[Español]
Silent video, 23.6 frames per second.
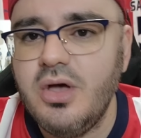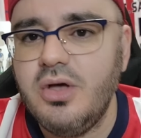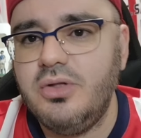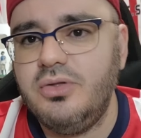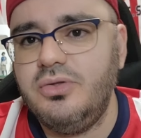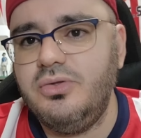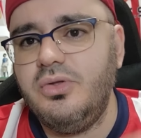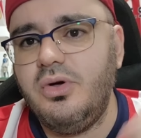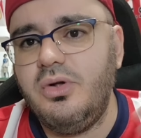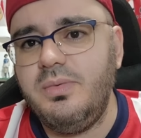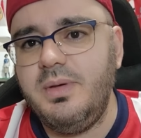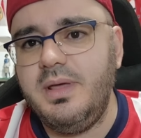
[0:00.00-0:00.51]

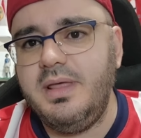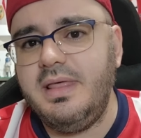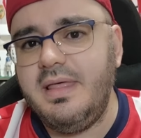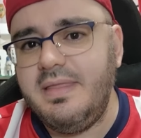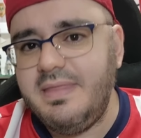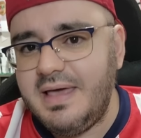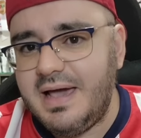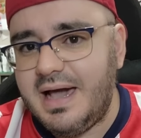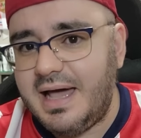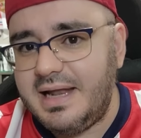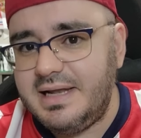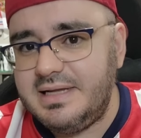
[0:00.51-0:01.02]
No olviden
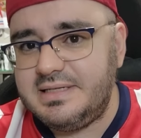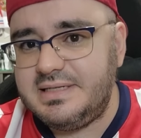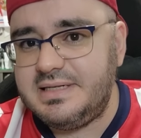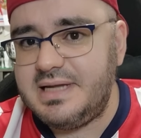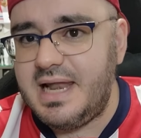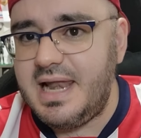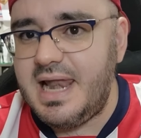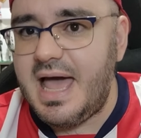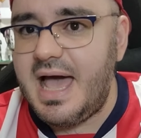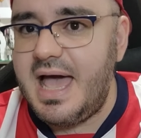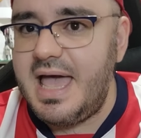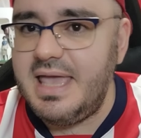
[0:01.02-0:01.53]
dejar ese
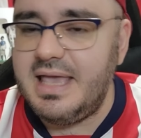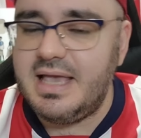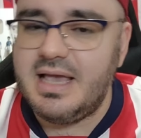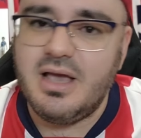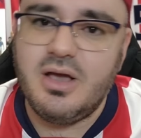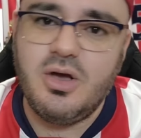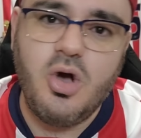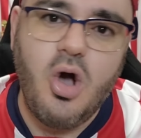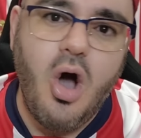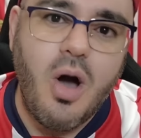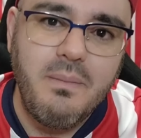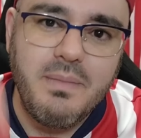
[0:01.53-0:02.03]
like,
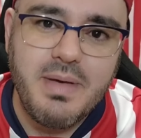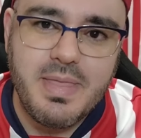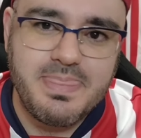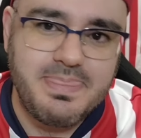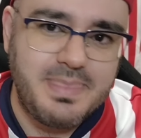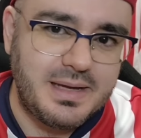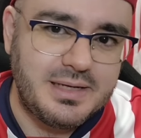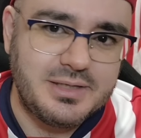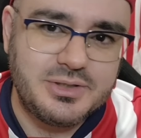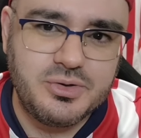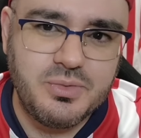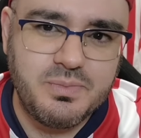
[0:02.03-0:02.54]

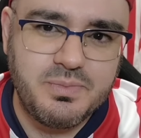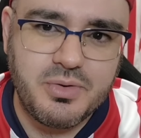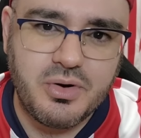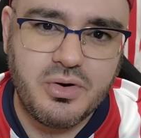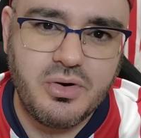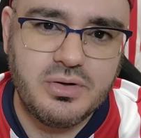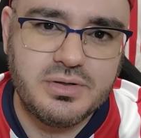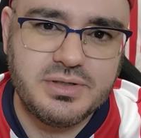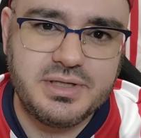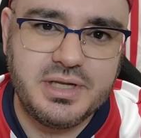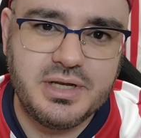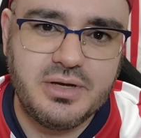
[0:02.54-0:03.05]
comentar su
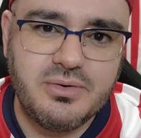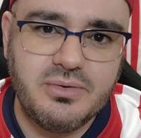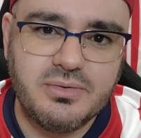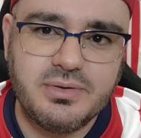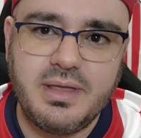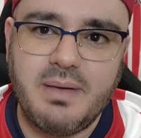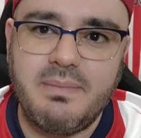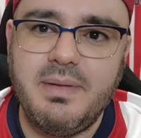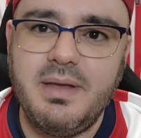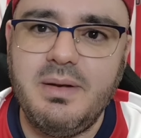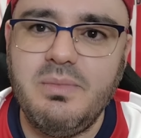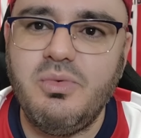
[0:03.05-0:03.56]
pronóstico,
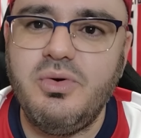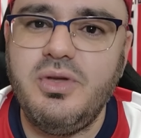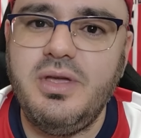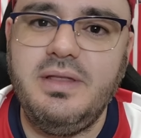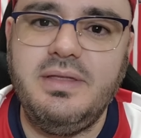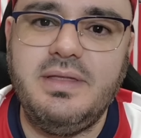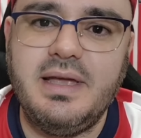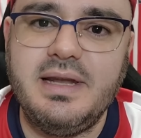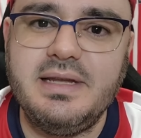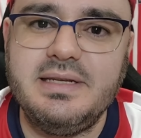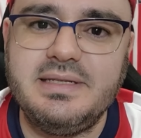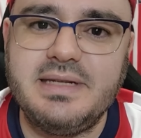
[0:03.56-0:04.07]
también muy
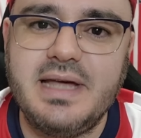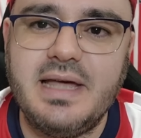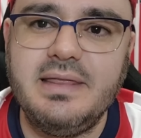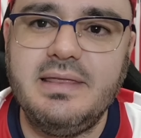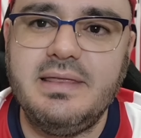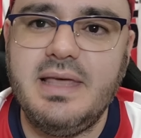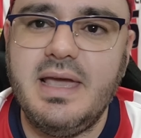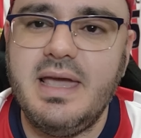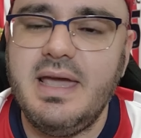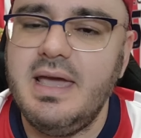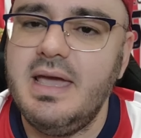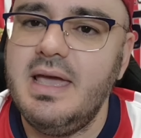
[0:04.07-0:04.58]

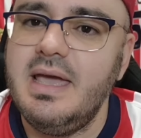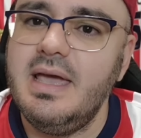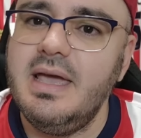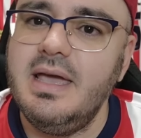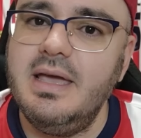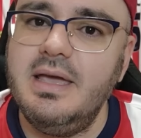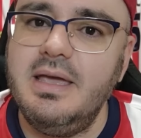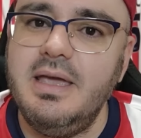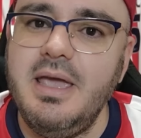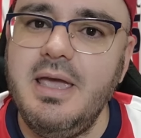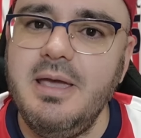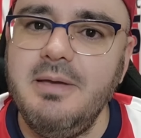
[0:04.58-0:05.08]
interesante,
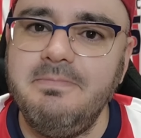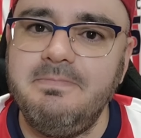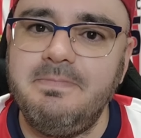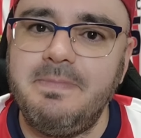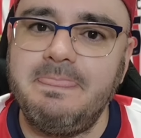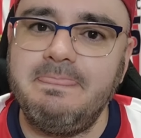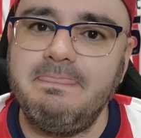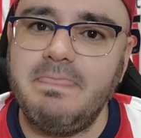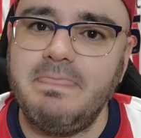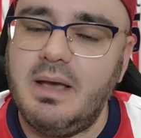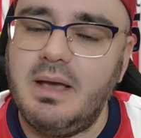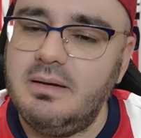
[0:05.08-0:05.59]
y
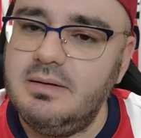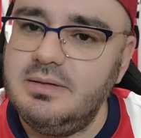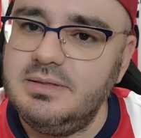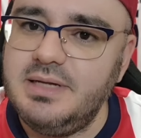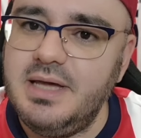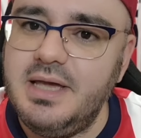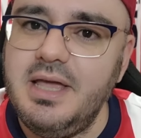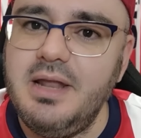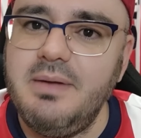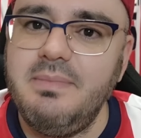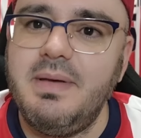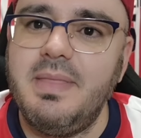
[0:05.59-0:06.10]

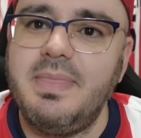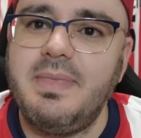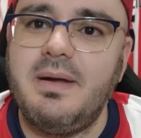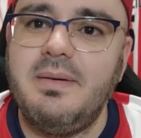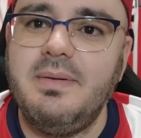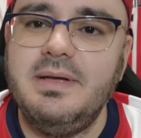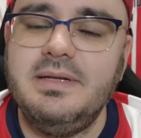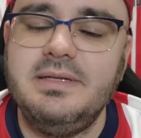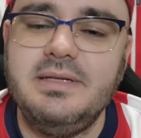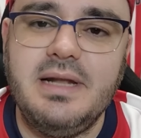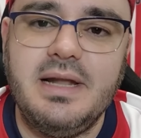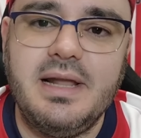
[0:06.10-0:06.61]
seguirme a
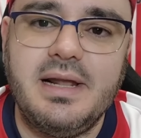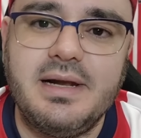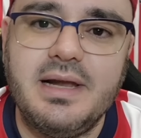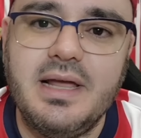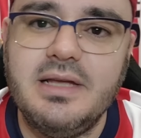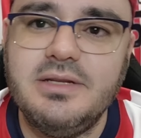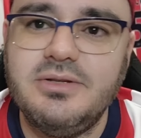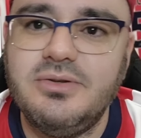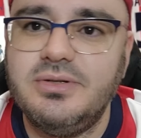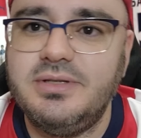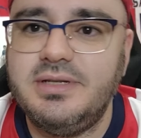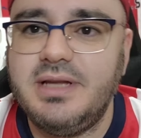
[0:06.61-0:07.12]
través de las
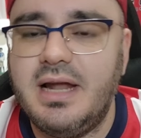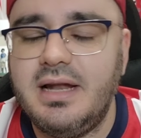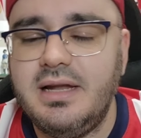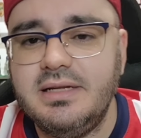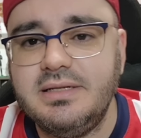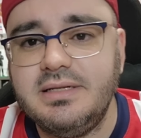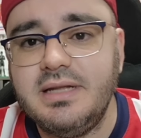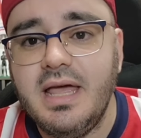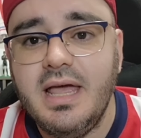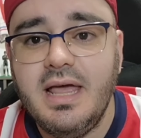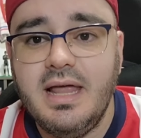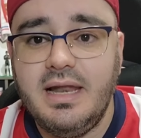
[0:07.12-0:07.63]
redes
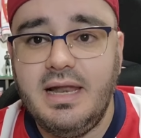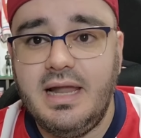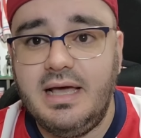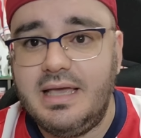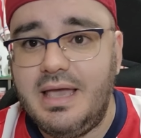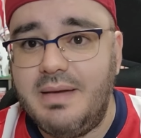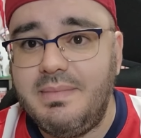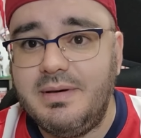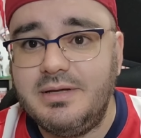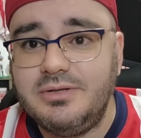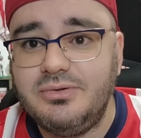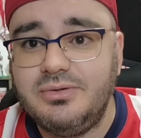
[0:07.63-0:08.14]
sociales, la
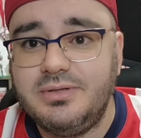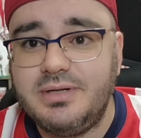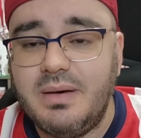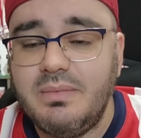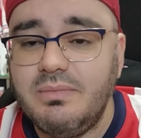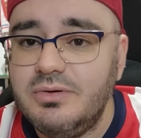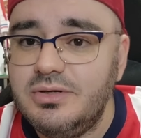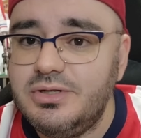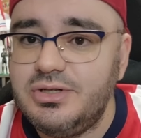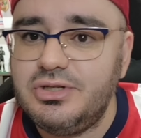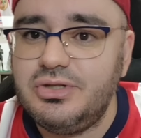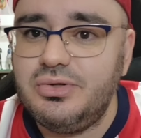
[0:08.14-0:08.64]
que más
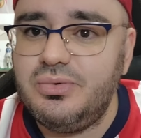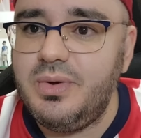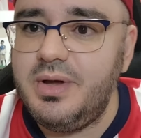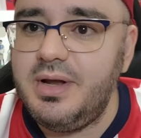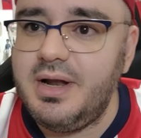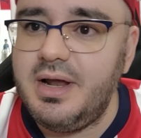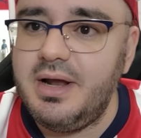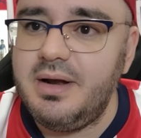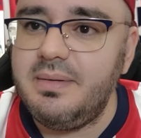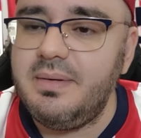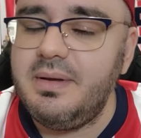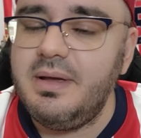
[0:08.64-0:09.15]
usamos,
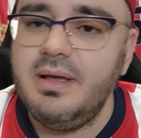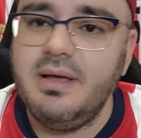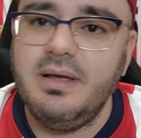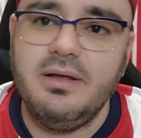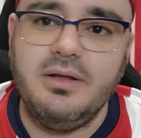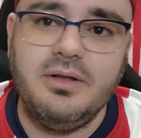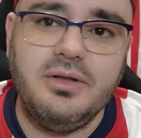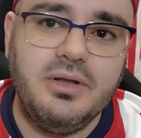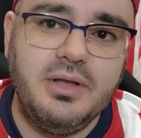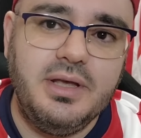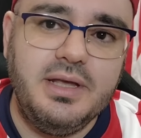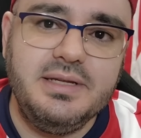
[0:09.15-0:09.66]
Twitter,
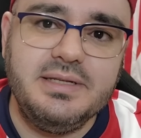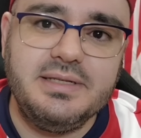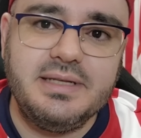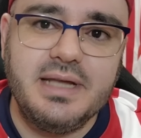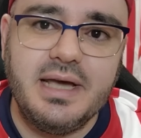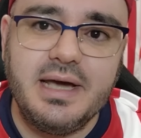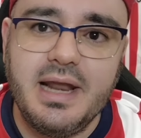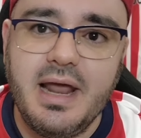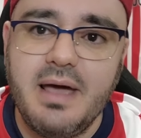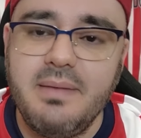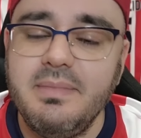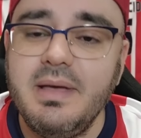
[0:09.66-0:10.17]

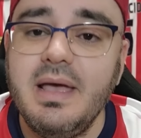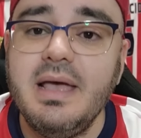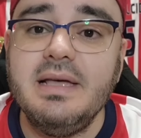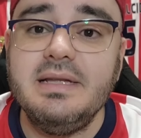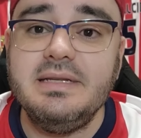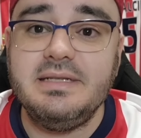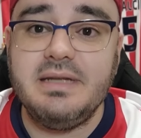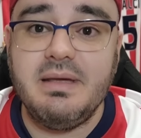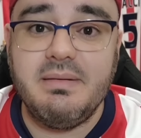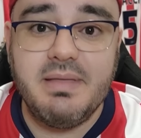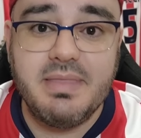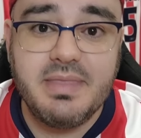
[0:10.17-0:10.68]
Instagram,
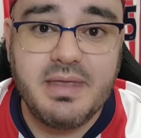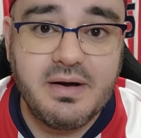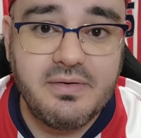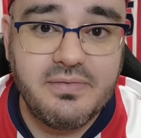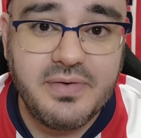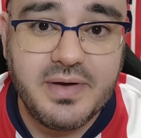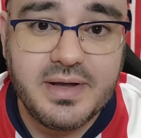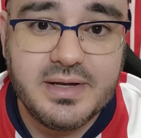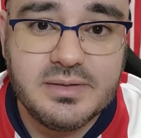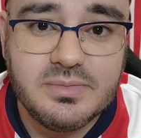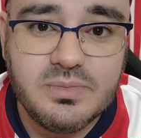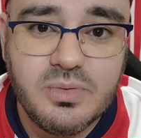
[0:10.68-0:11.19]
se vendrá
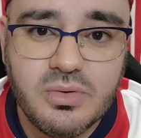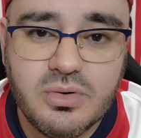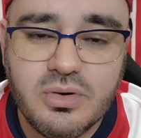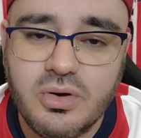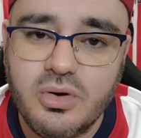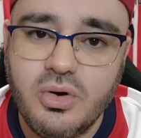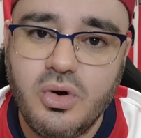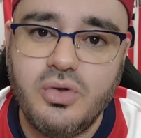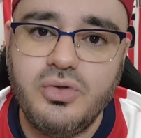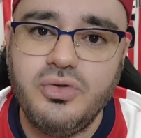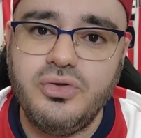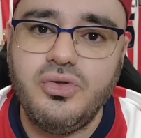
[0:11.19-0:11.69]

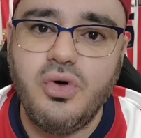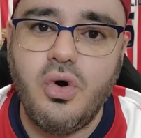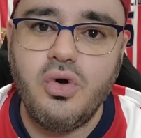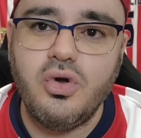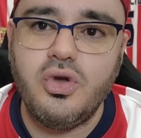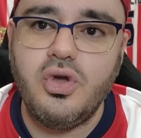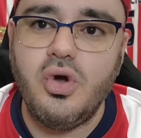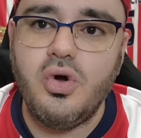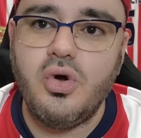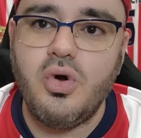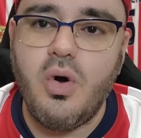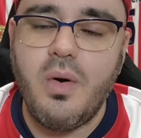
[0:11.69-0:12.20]
Facebook con
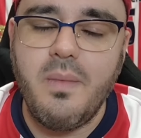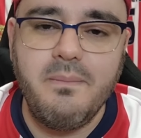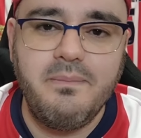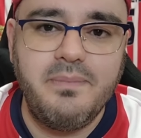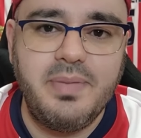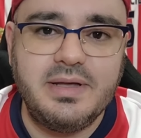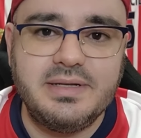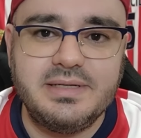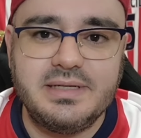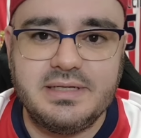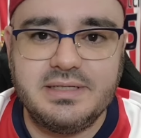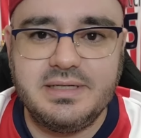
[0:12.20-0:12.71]
Tokio
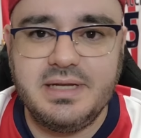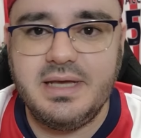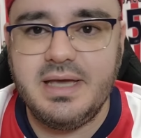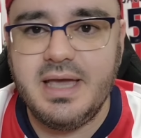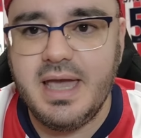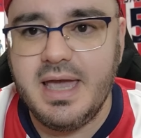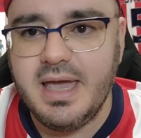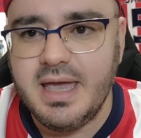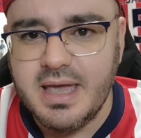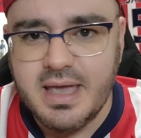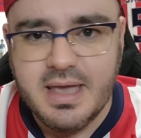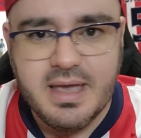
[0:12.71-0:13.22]
Compas, así
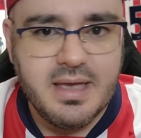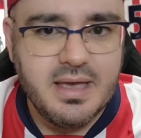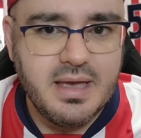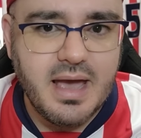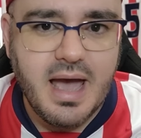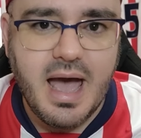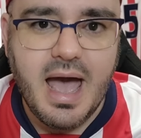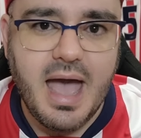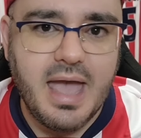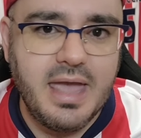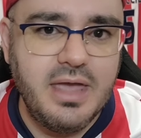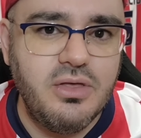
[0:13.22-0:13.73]
que
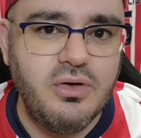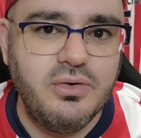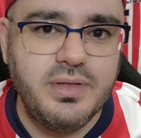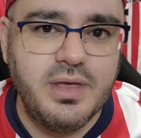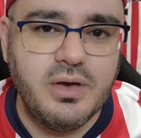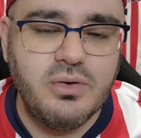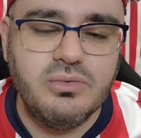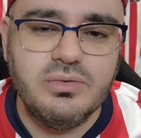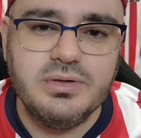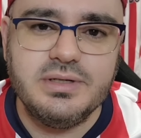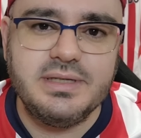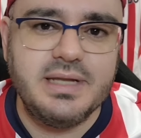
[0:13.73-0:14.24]
Ahí
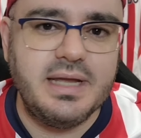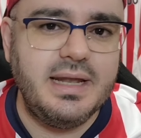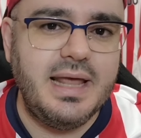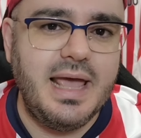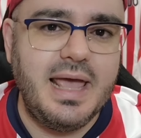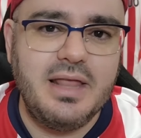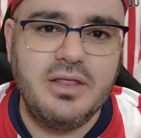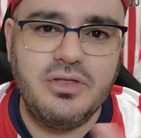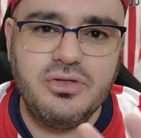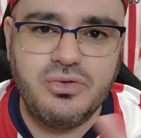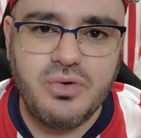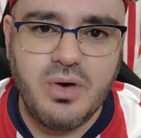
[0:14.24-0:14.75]
donde gusten,
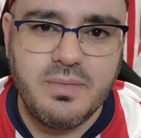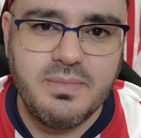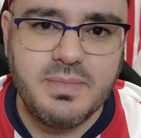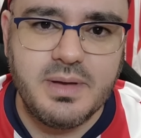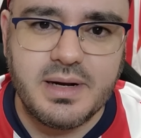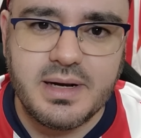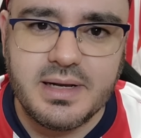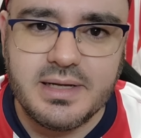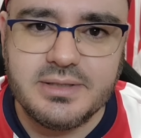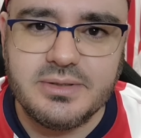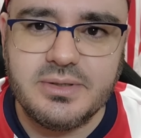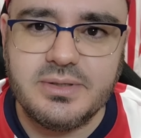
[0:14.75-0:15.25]
en todas
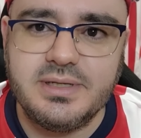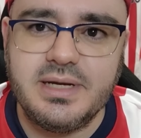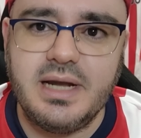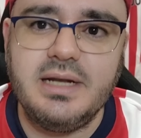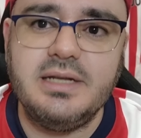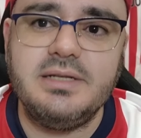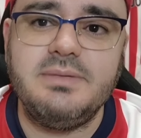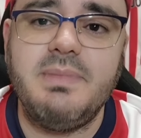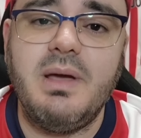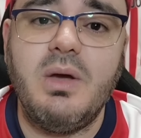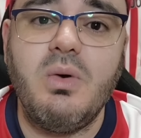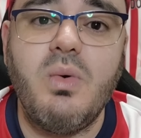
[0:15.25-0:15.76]
mis redes
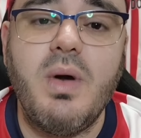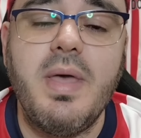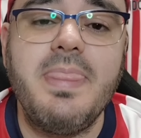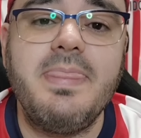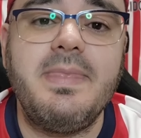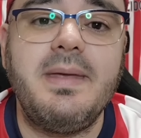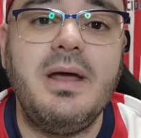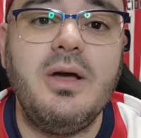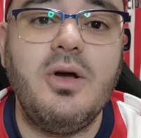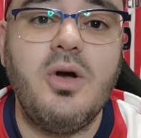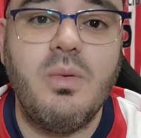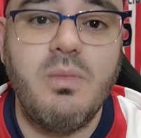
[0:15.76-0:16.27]
sociales me
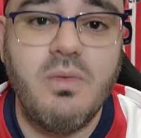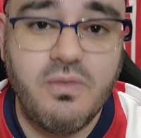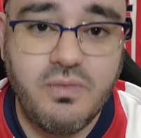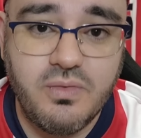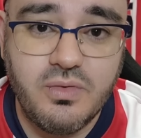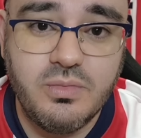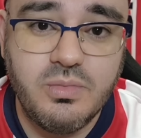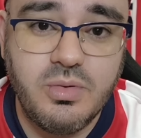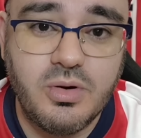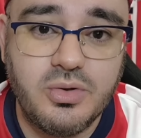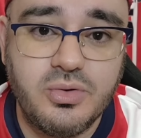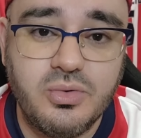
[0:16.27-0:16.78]
encuentran como
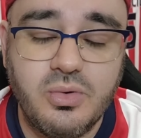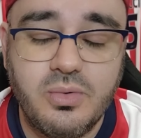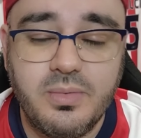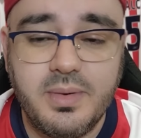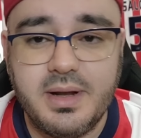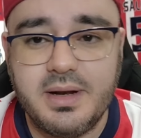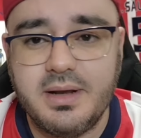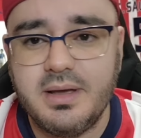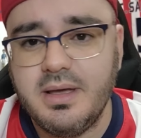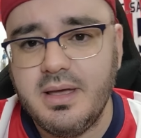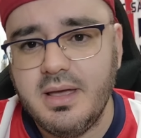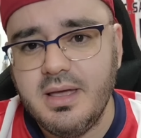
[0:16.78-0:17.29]
Fútbol
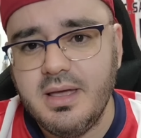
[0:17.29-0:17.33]
Tuber.